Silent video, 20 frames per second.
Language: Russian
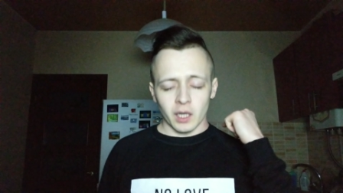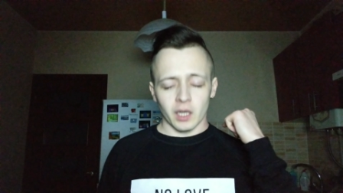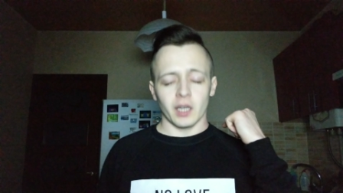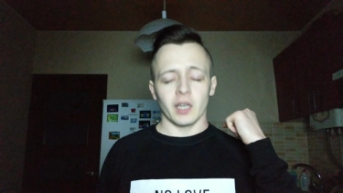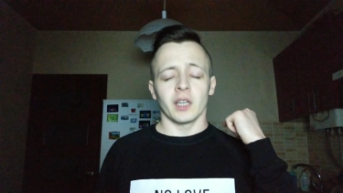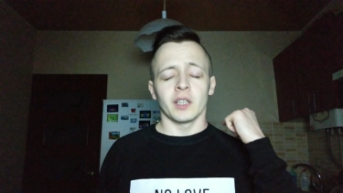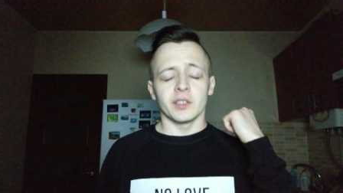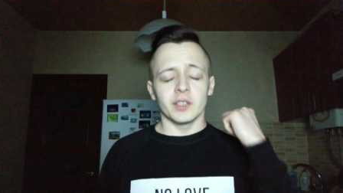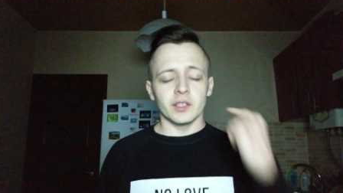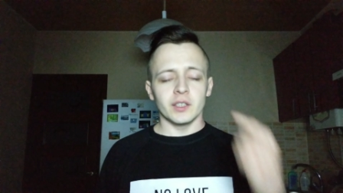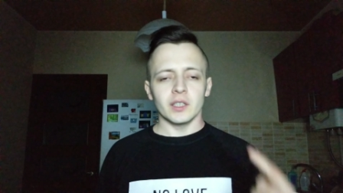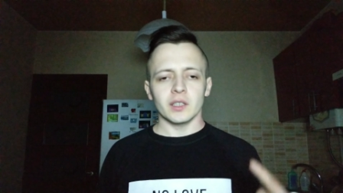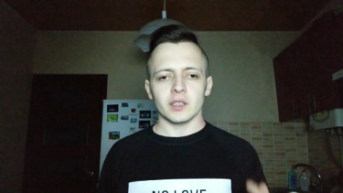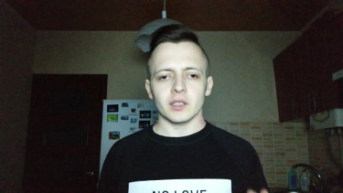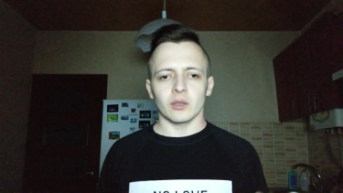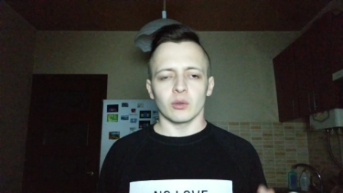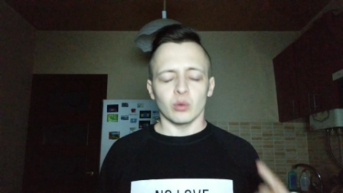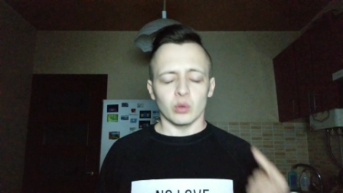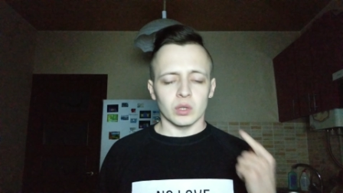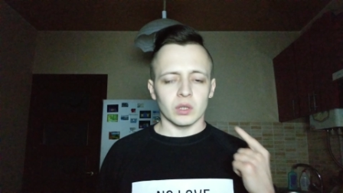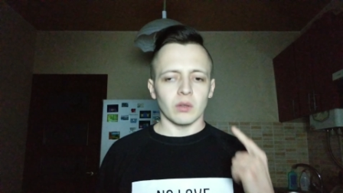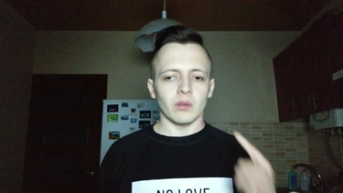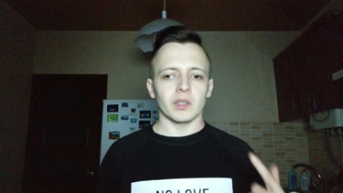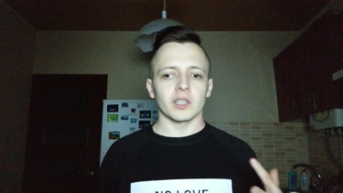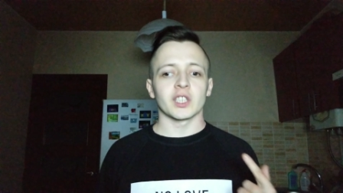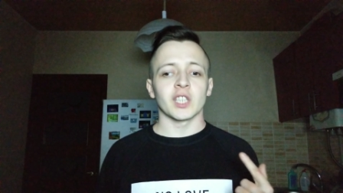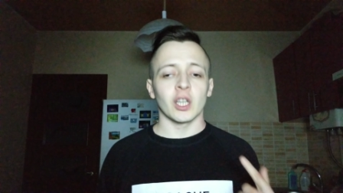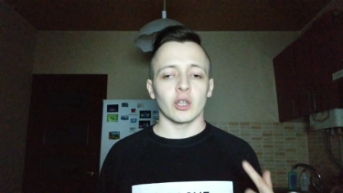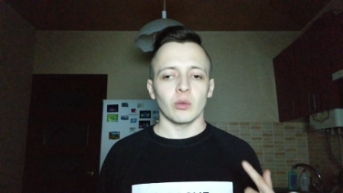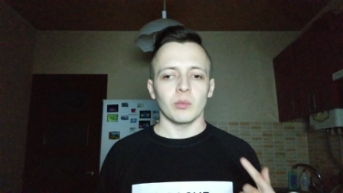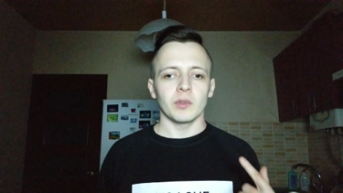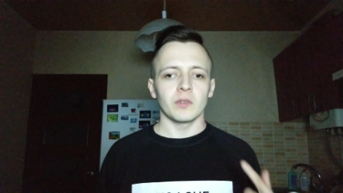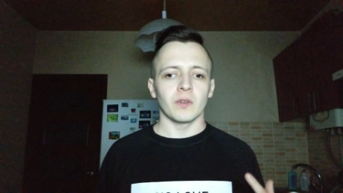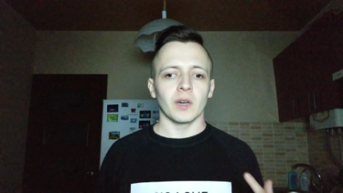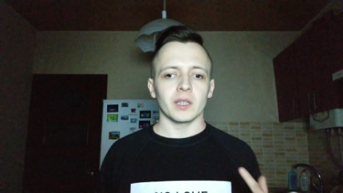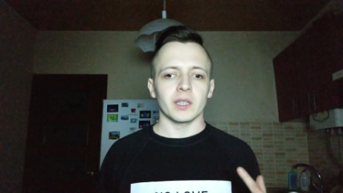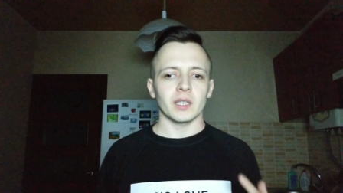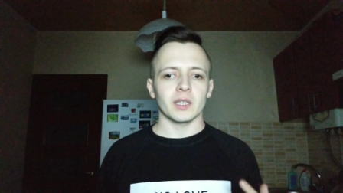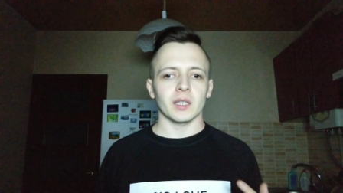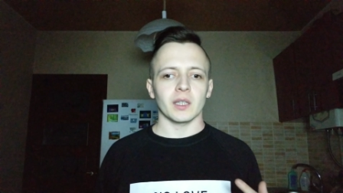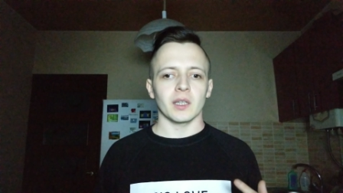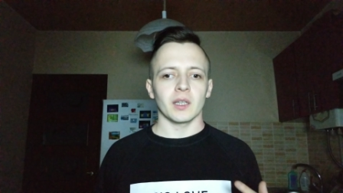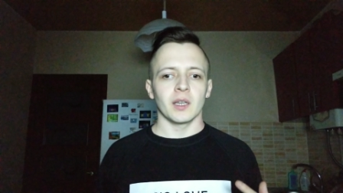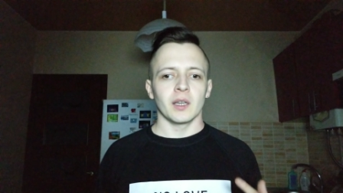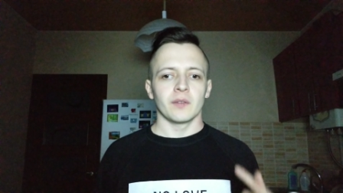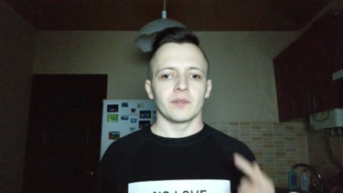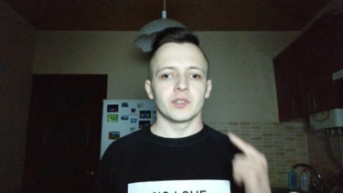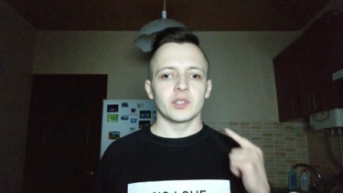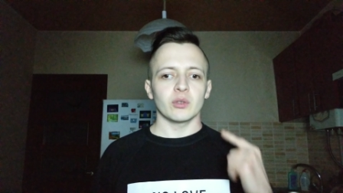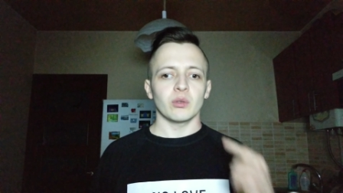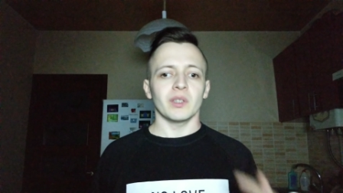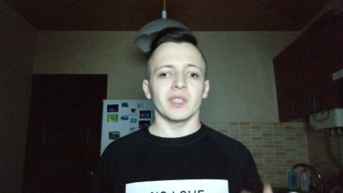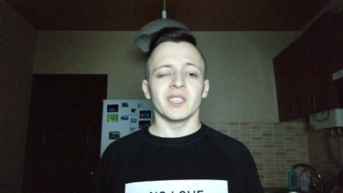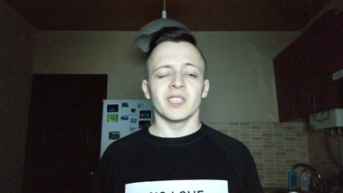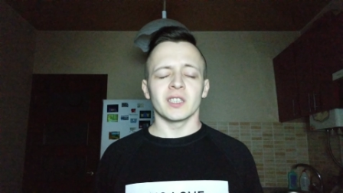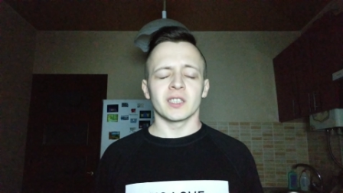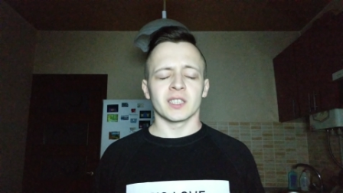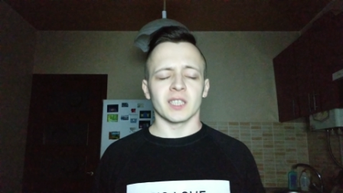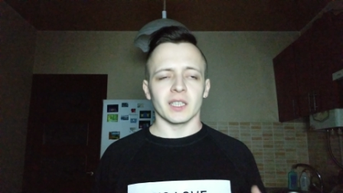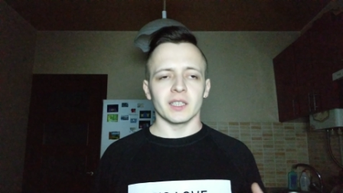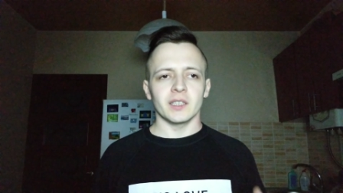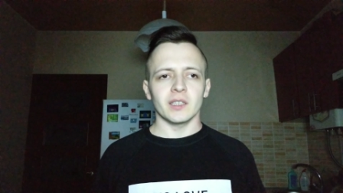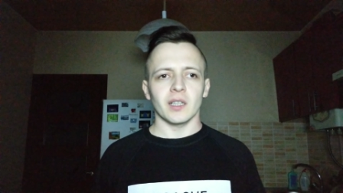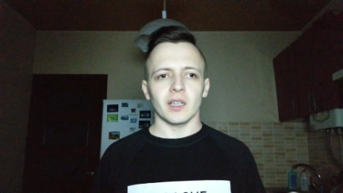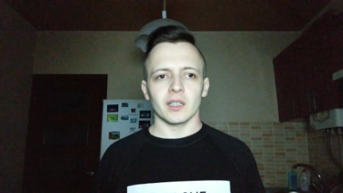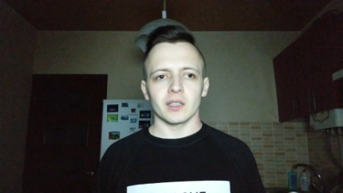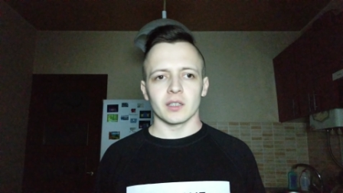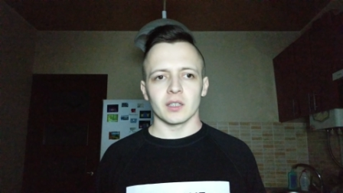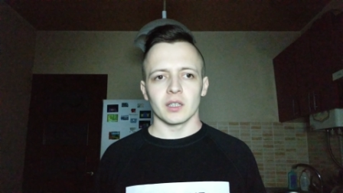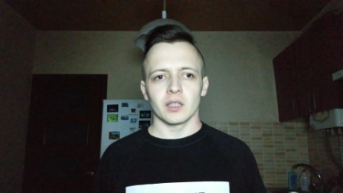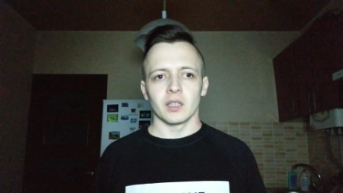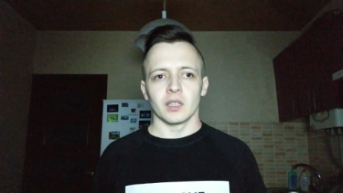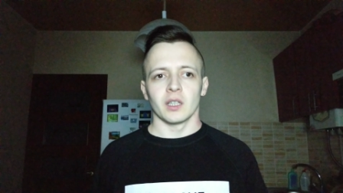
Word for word: э, единственное условие, чтобы вот это все исходило от